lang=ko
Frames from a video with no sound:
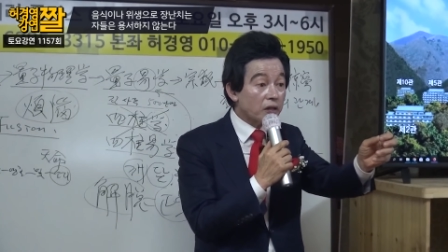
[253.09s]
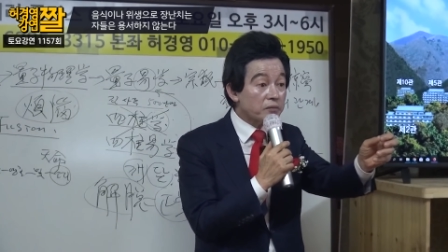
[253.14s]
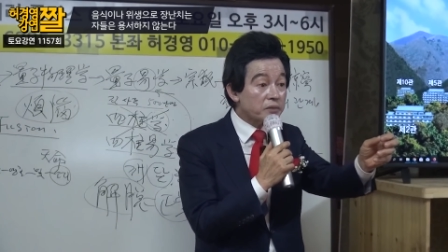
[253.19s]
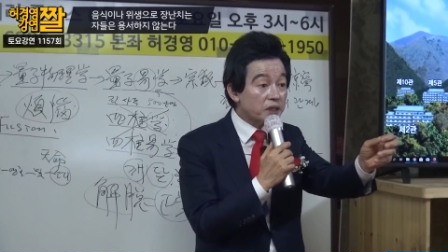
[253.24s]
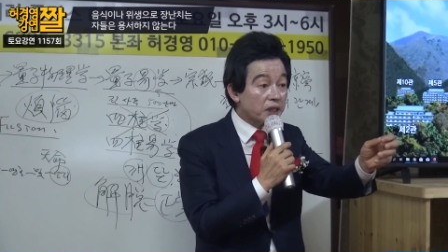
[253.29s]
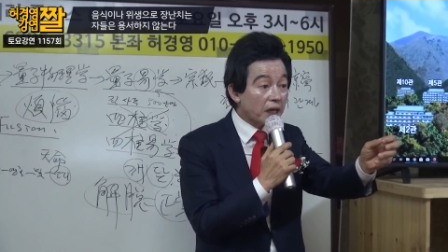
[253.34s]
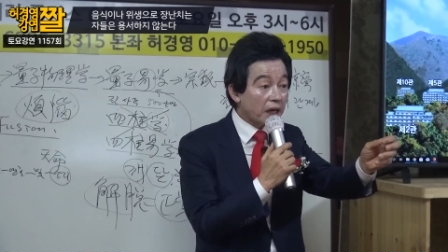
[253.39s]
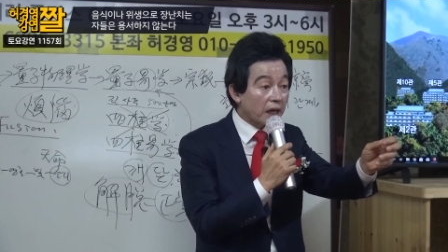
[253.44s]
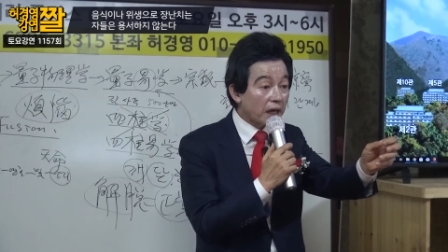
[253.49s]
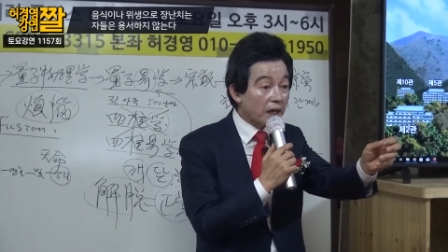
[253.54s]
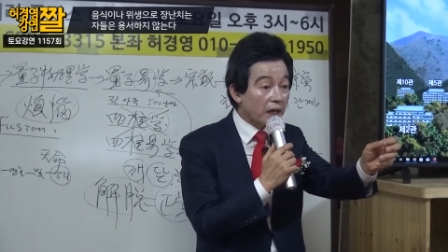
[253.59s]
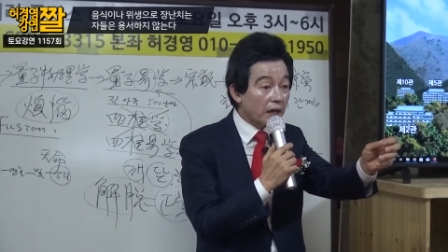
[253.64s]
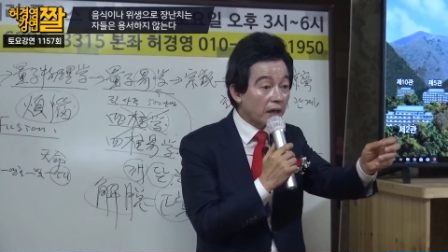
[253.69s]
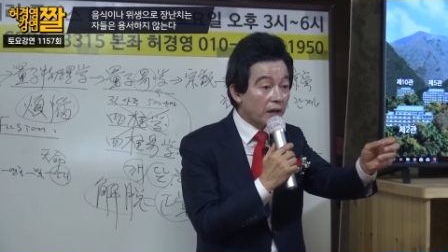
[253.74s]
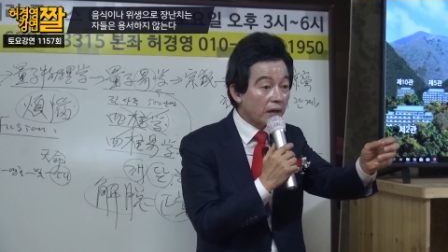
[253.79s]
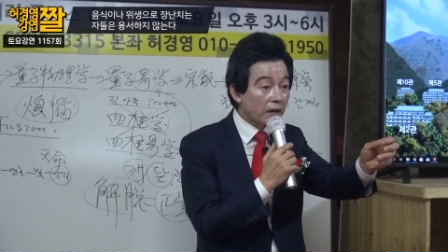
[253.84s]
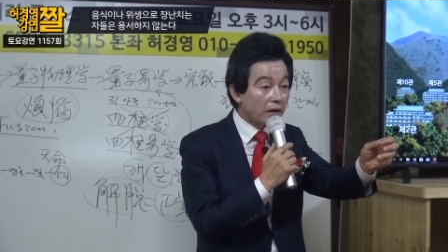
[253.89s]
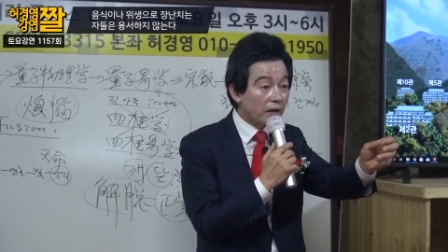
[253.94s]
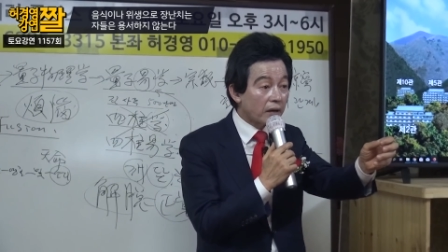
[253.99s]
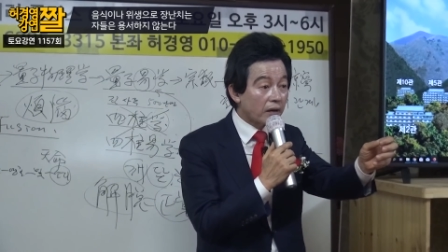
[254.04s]
음식에?
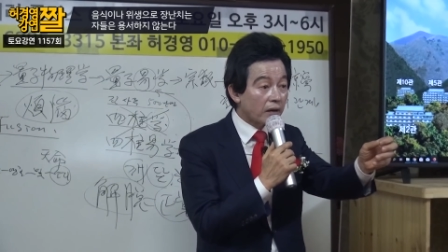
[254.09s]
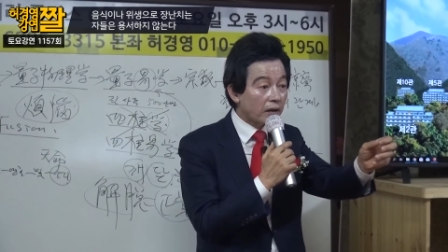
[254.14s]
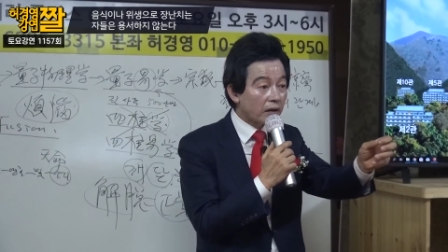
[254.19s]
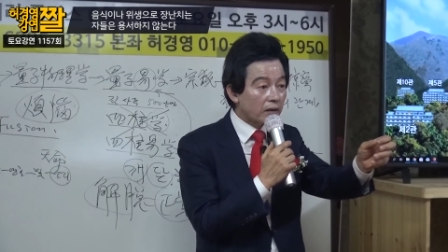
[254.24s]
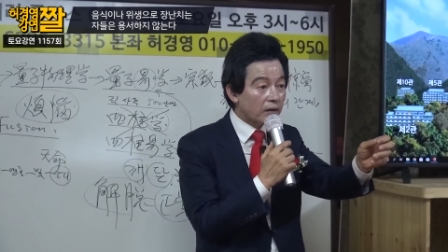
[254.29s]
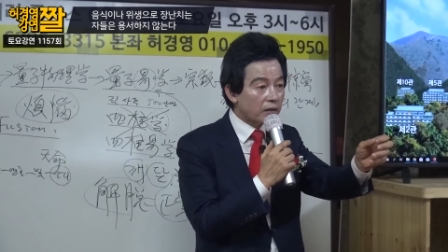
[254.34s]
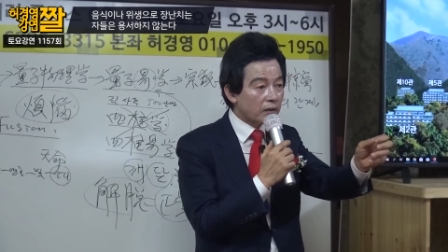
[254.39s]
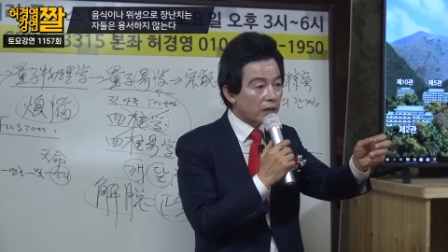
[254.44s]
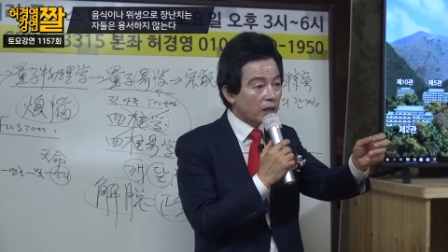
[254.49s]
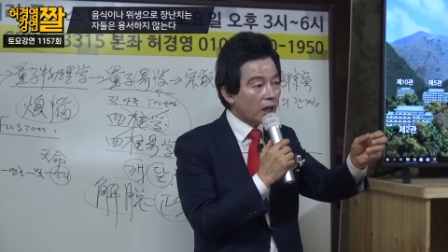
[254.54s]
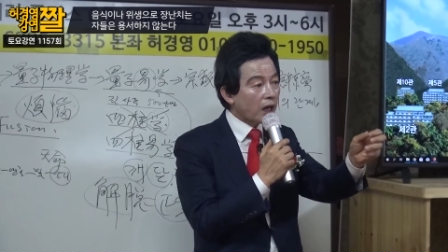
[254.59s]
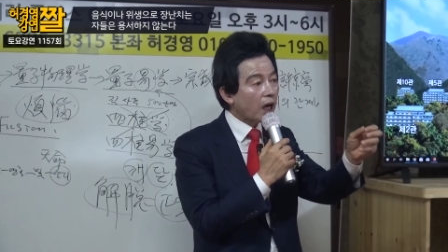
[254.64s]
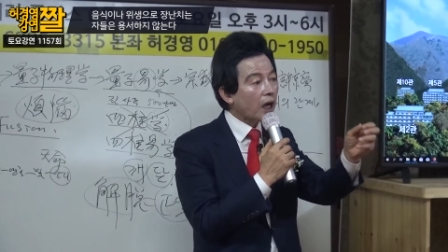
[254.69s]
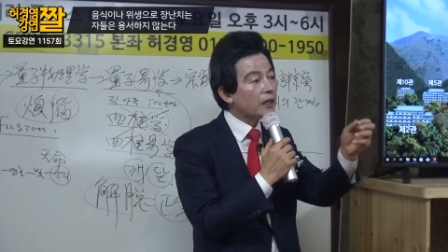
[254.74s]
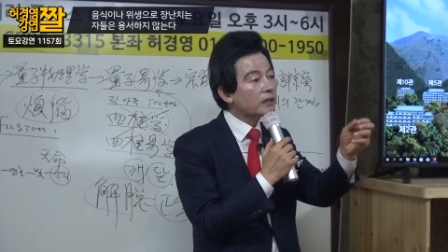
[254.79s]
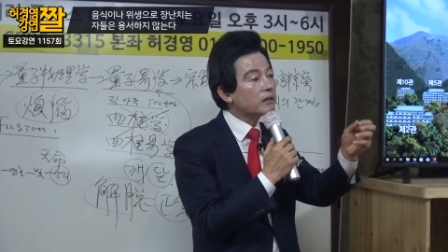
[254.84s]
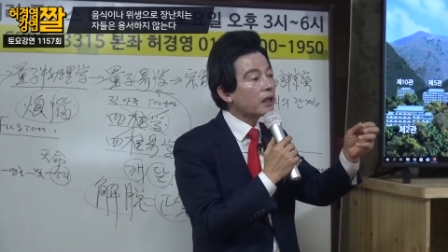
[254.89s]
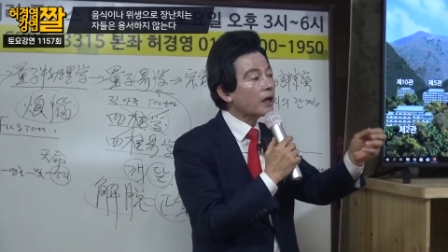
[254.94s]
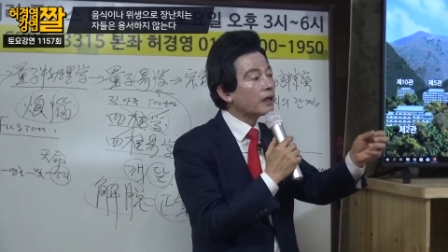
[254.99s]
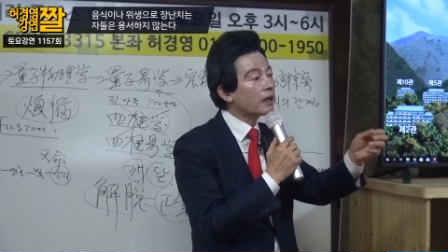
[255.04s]

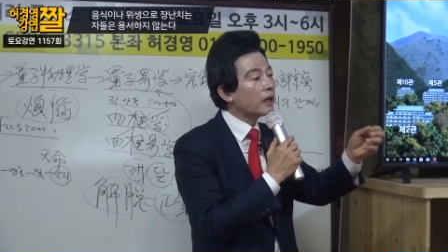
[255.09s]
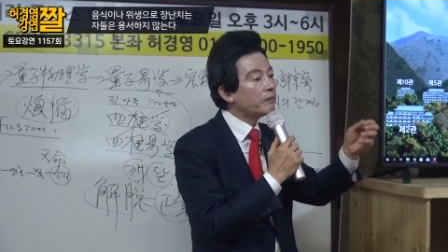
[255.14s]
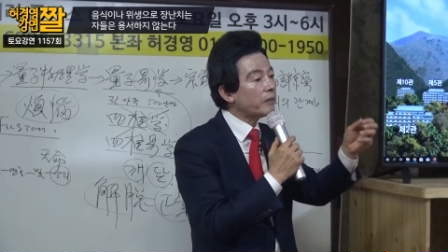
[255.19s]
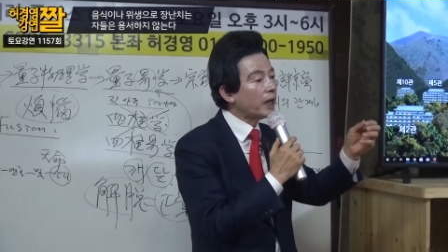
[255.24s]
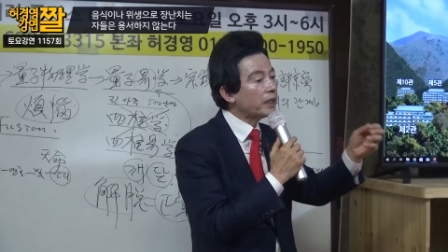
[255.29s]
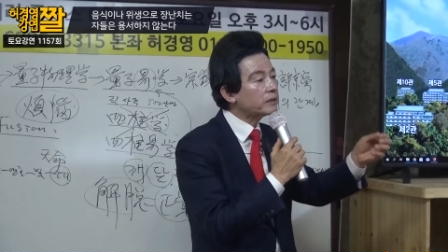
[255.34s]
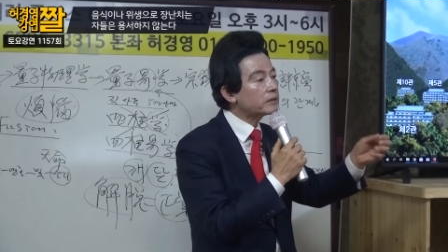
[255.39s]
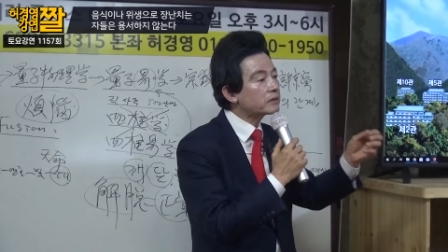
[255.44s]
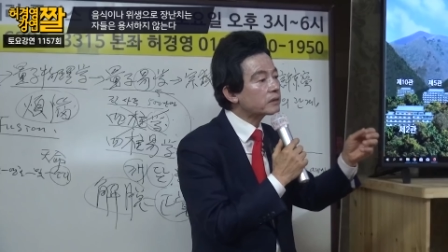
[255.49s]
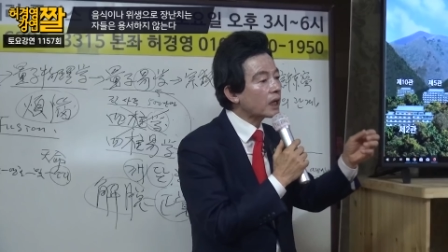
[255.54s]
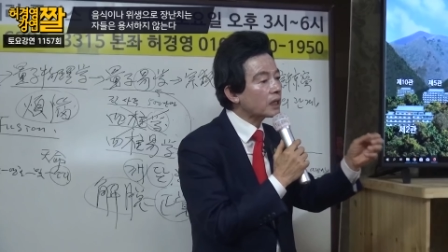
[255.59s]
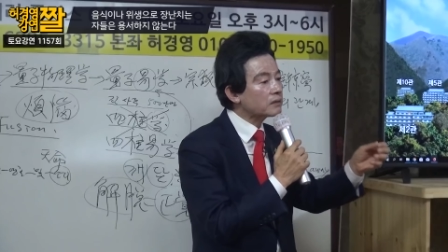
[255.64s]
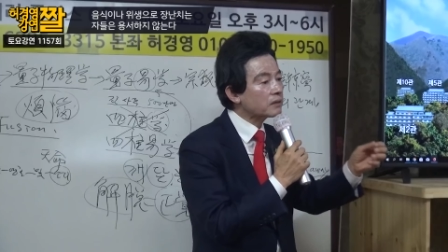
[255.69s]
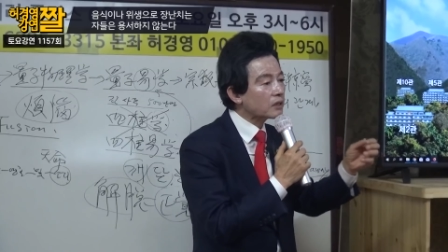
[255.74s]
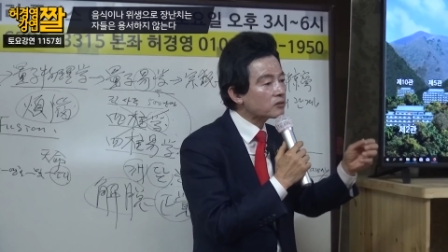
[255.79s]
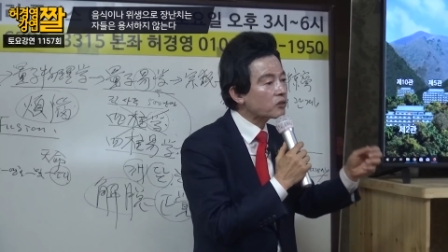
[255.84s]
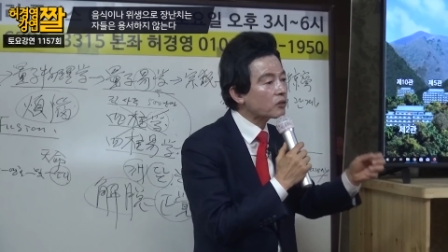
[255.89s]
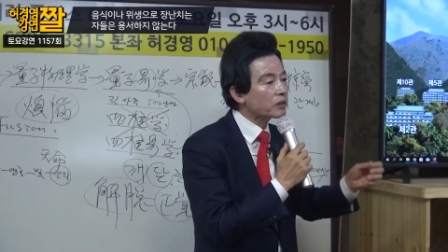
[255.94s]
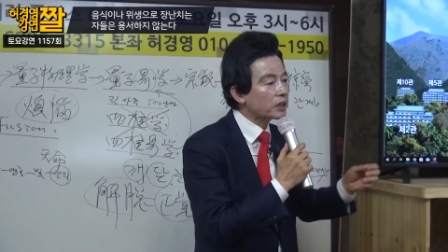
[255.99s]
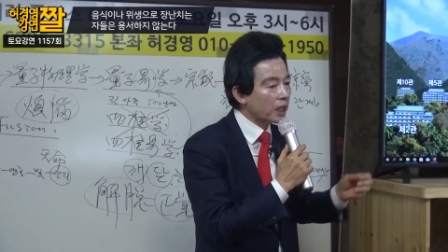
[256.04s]
하이타이가 많이
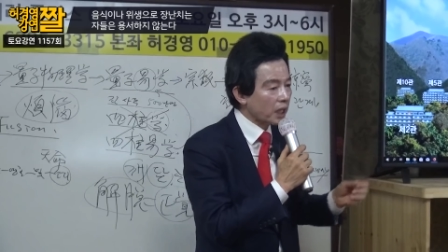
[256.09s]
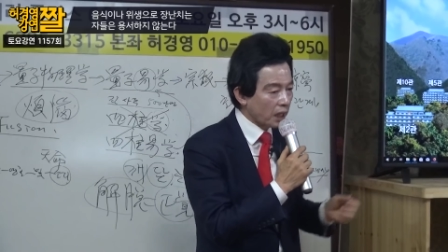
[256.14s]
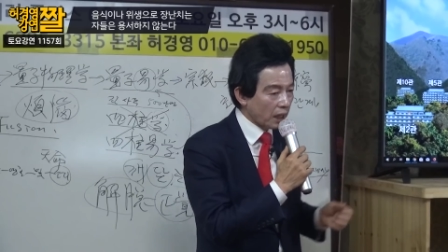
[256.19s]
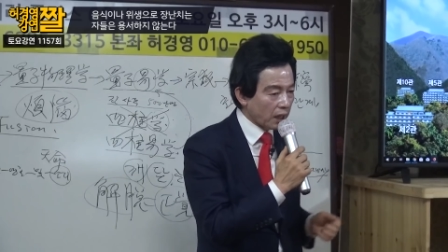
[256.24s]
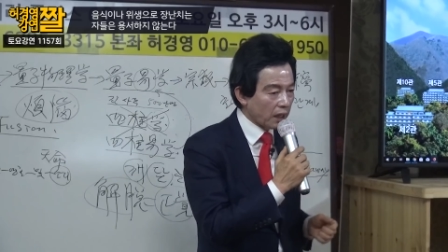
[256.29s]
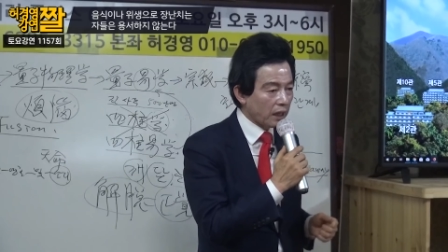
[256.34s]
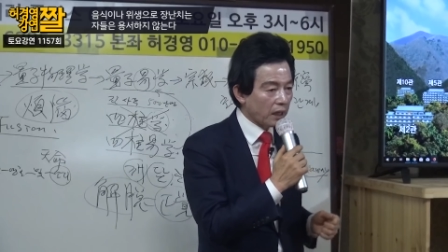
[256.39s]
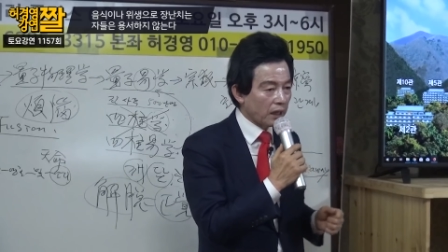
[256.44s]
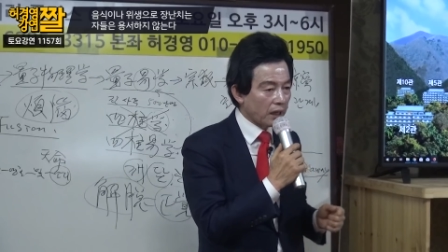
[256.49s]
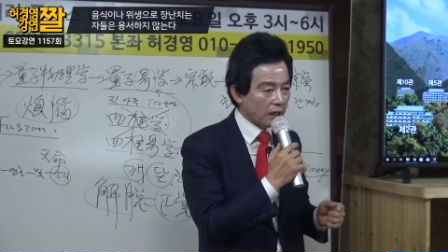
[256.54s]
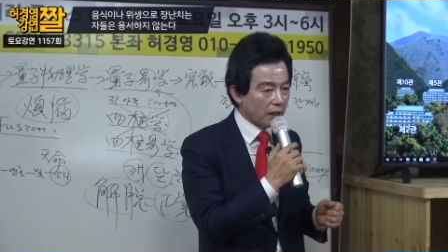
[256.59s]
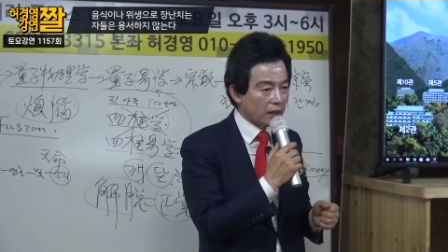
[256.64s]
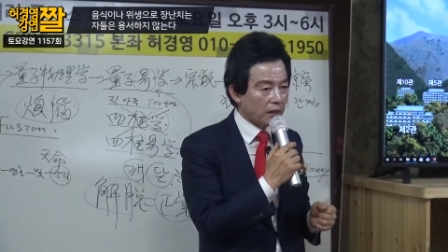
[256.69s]
들어갔다 소리야.